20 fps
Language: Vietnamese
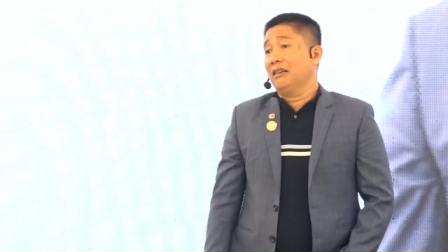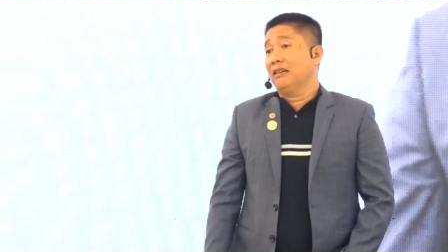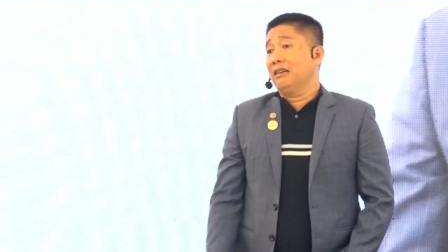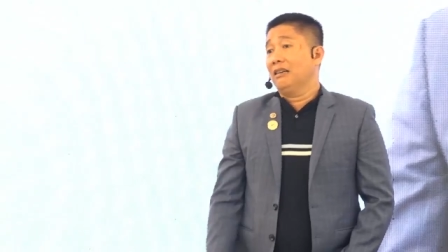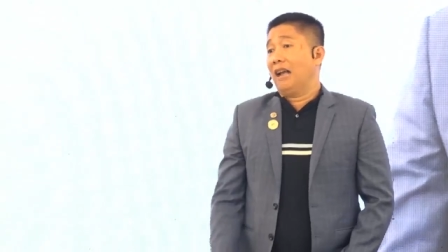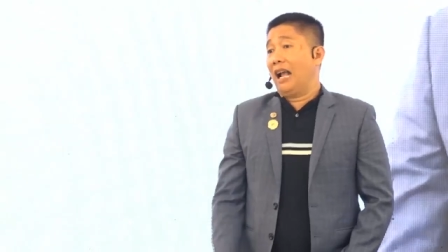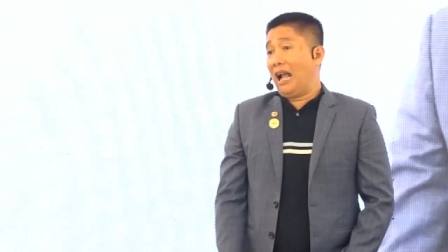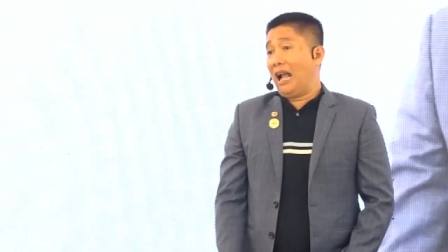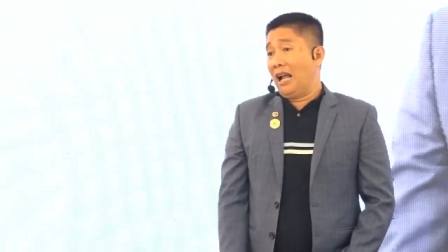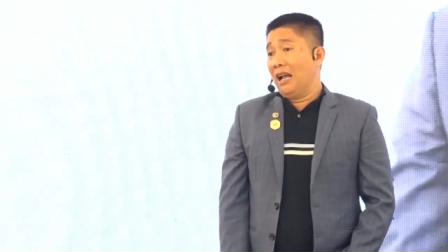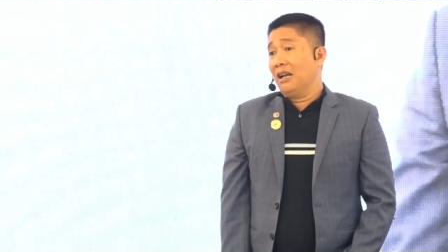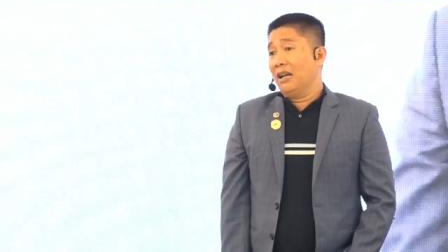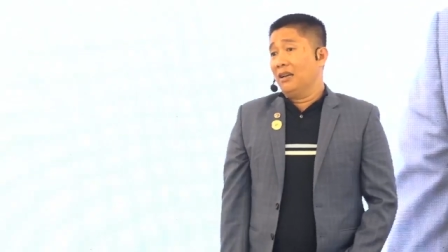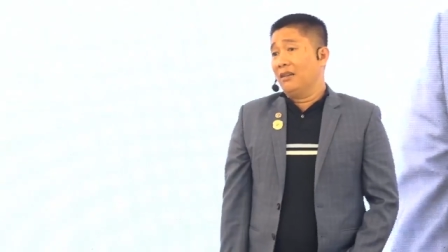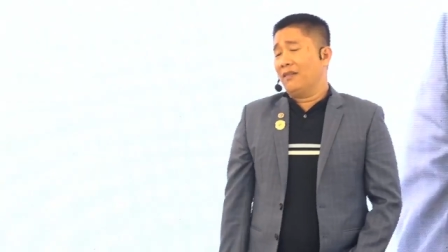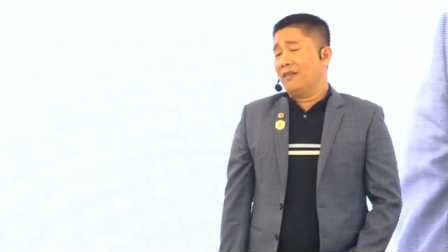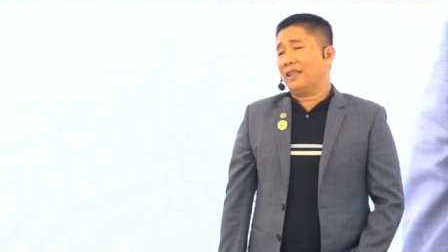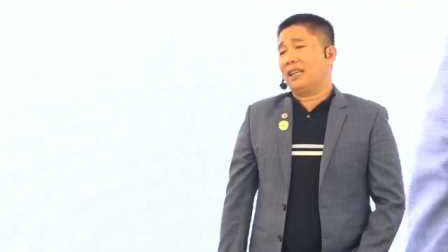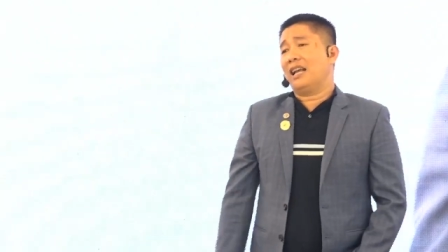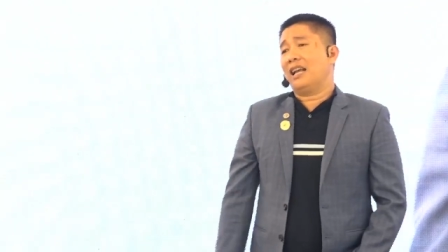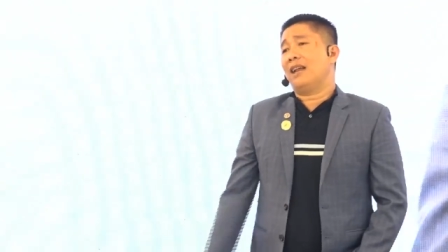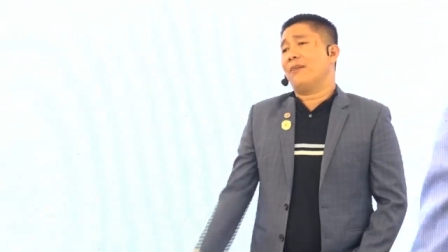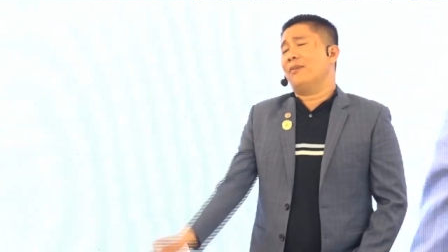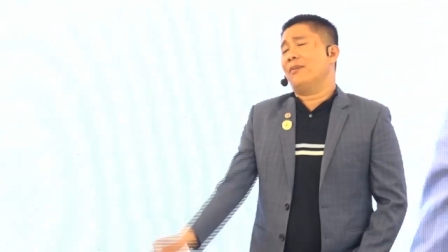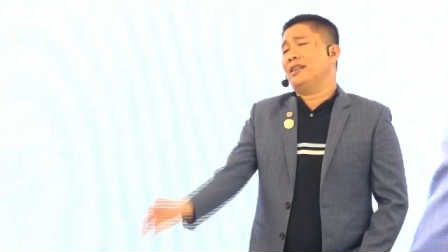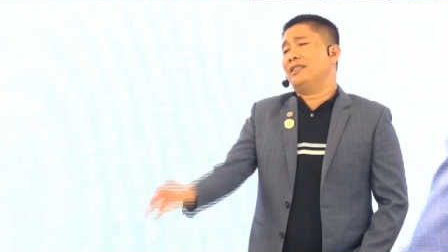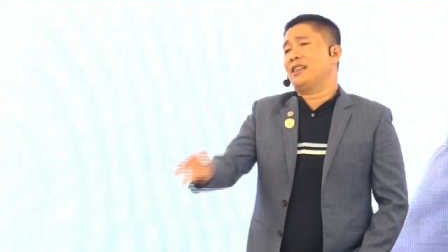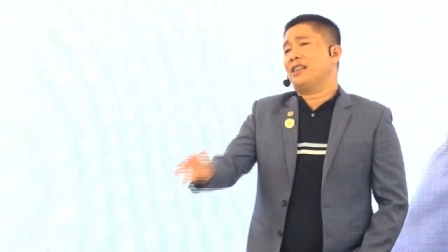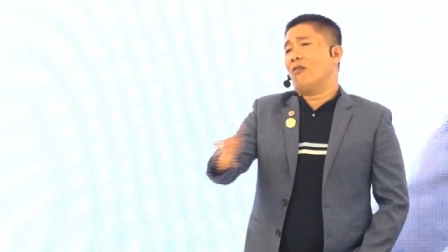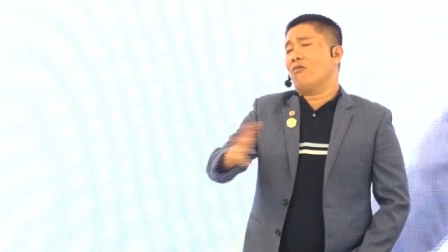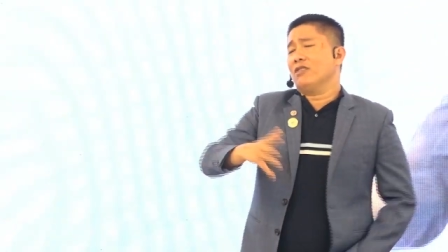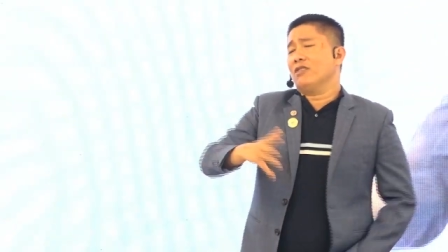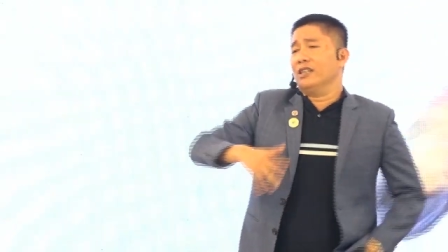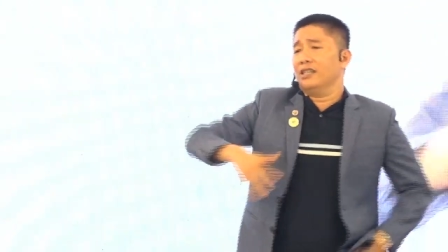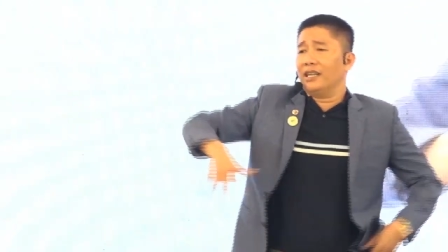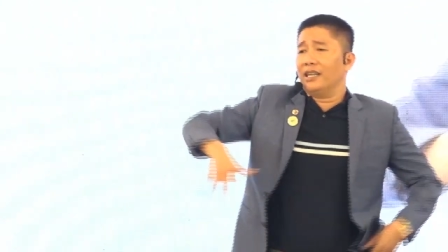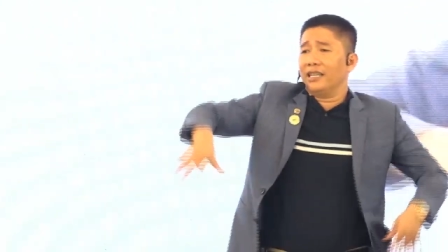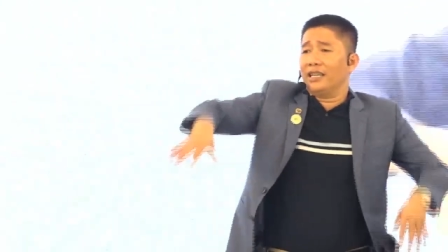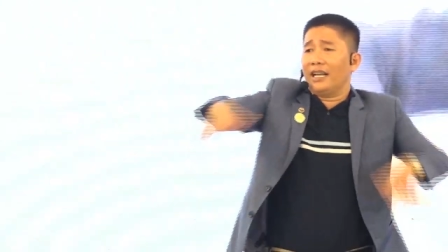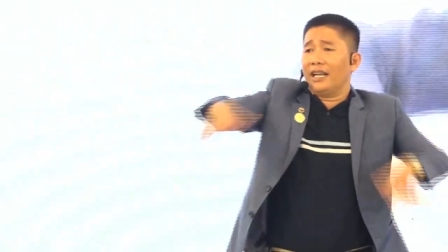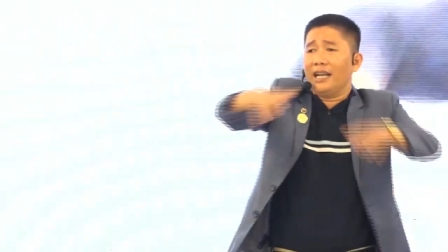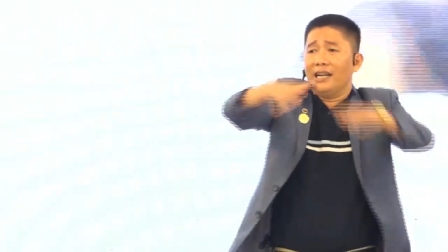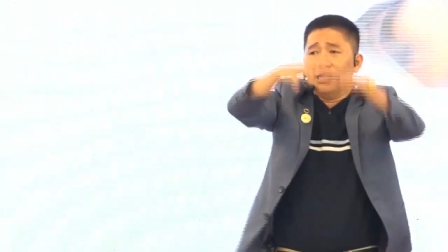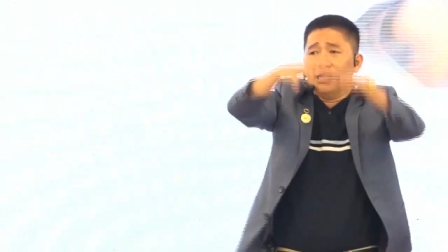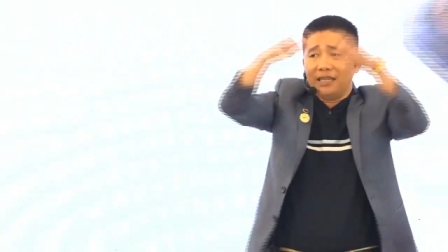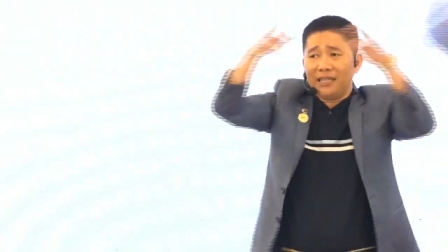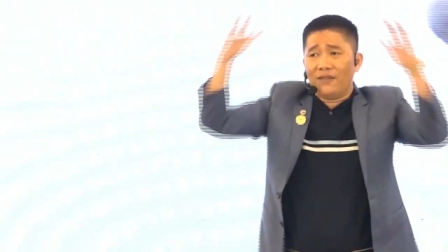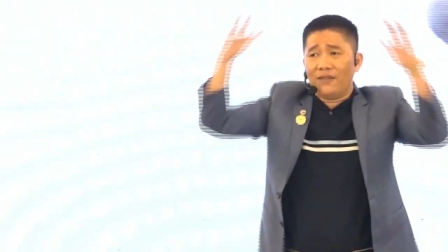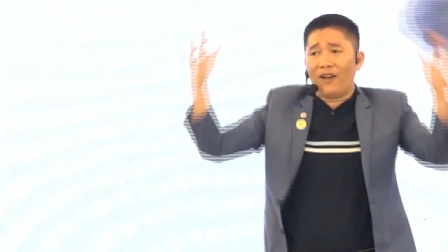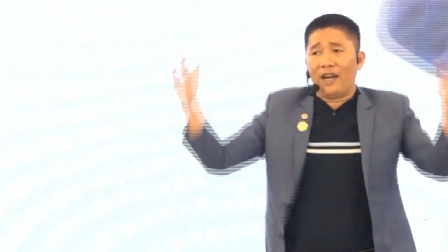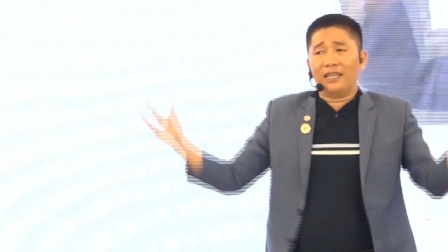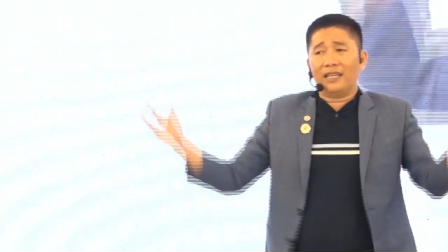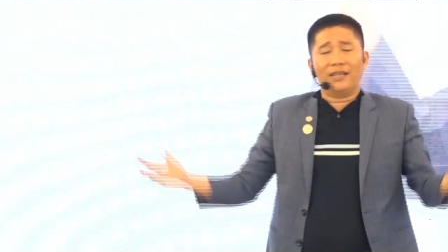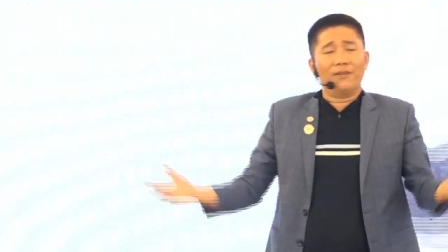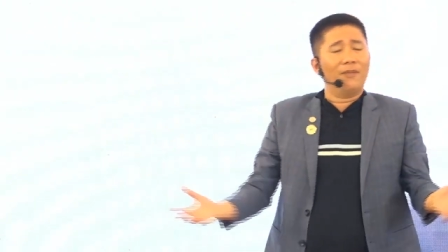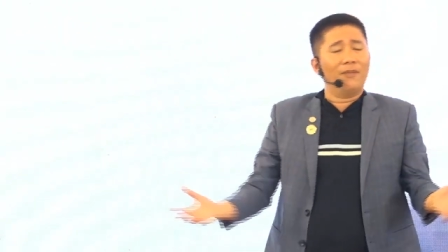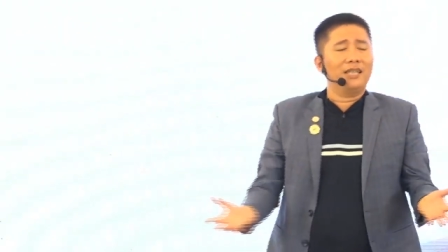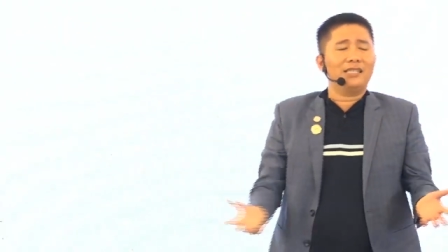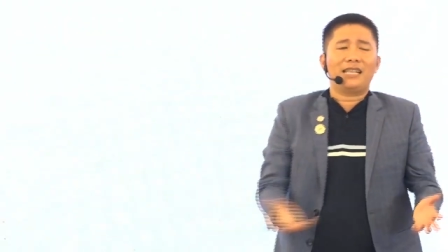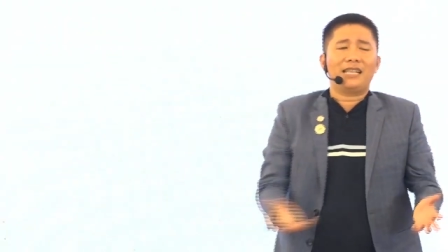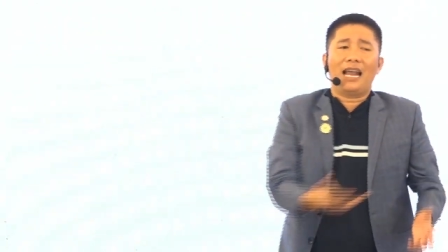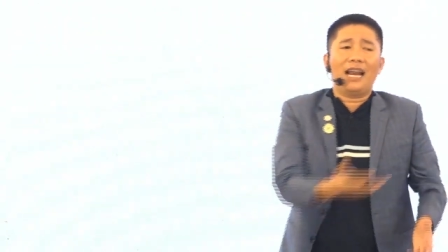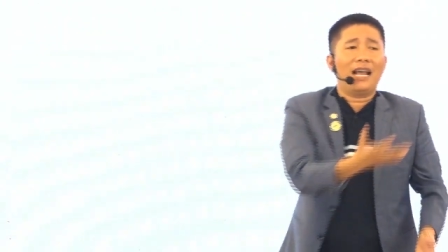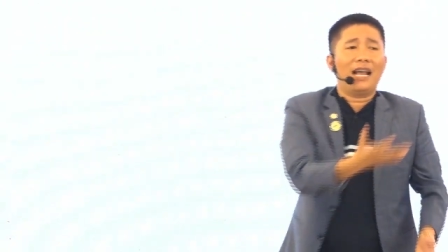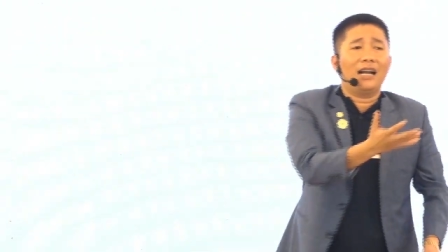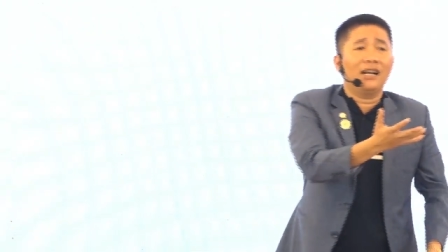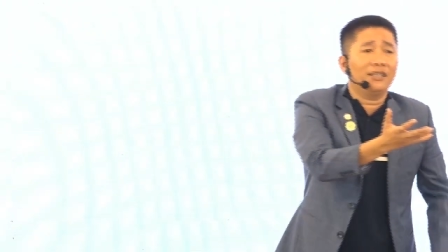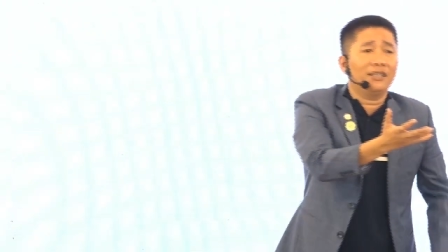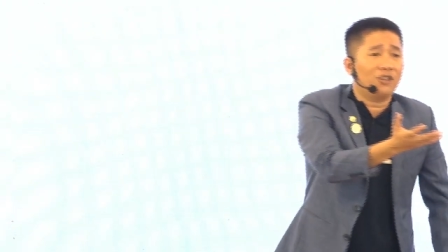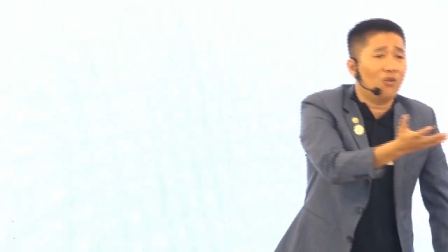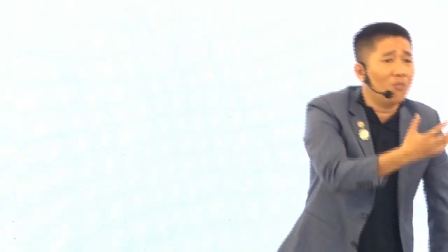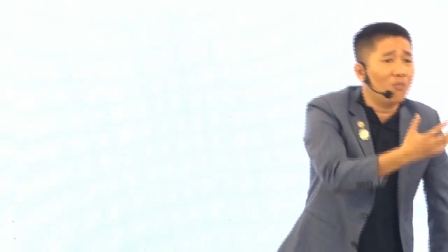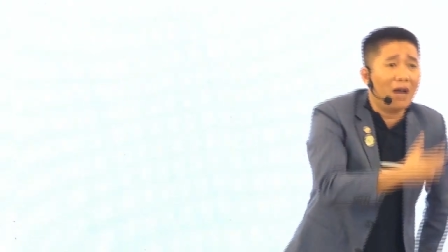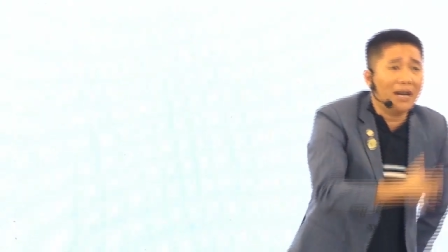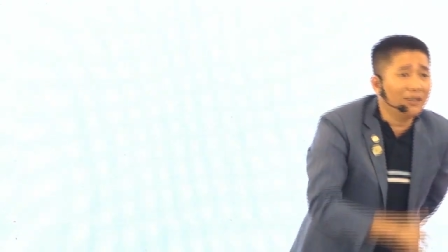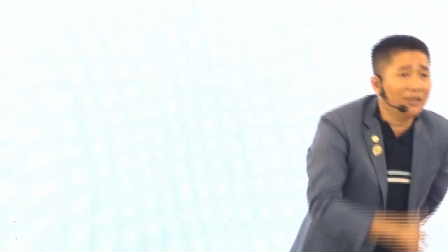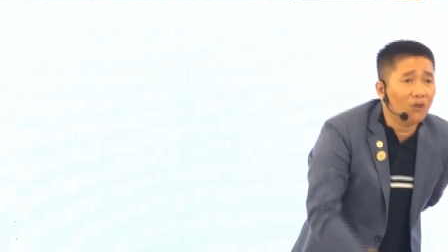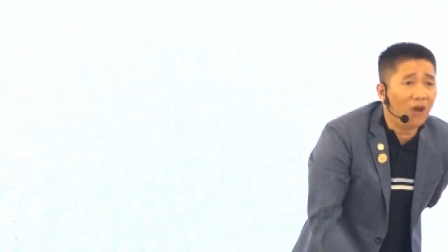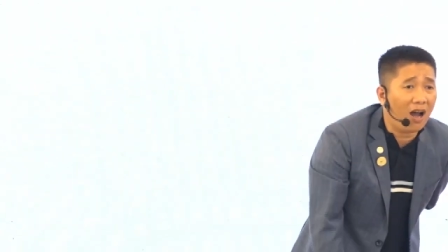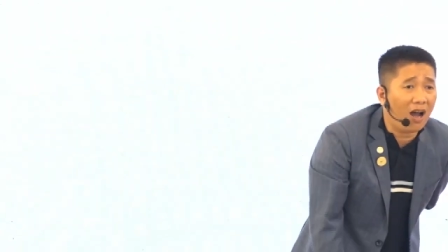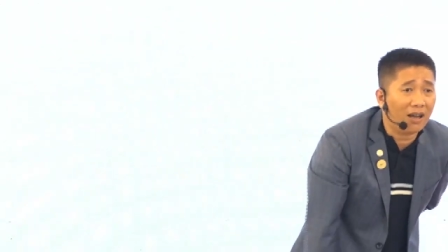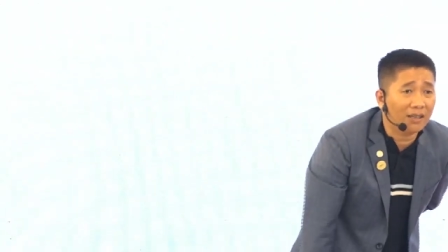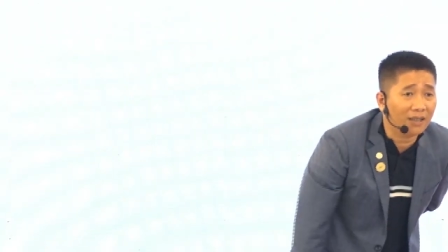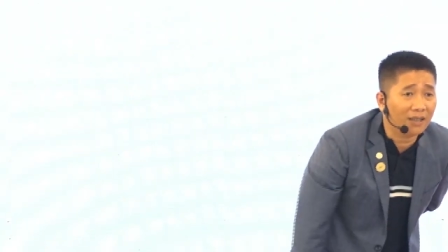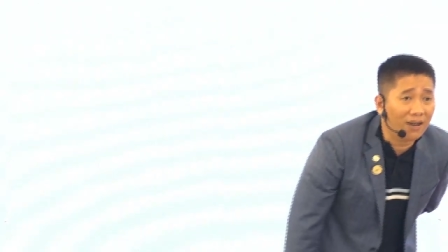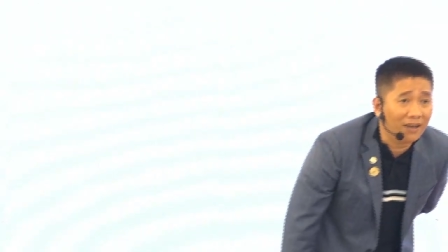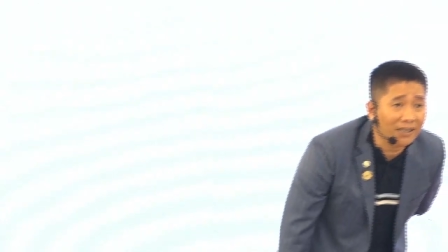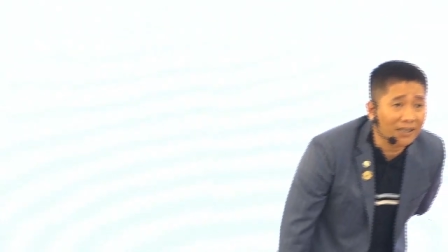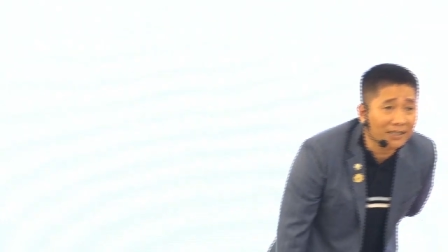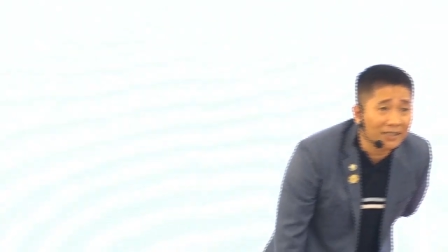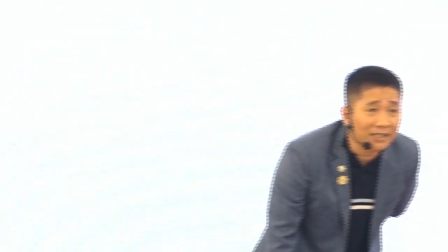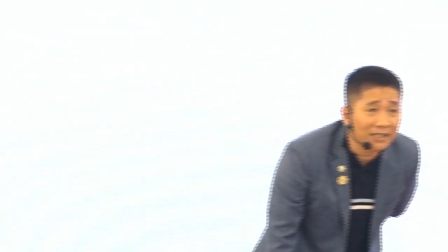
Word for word: ha và thế là mình sống giữa những cái người như vậy thì mình sẽ là người trung bình của họ thôi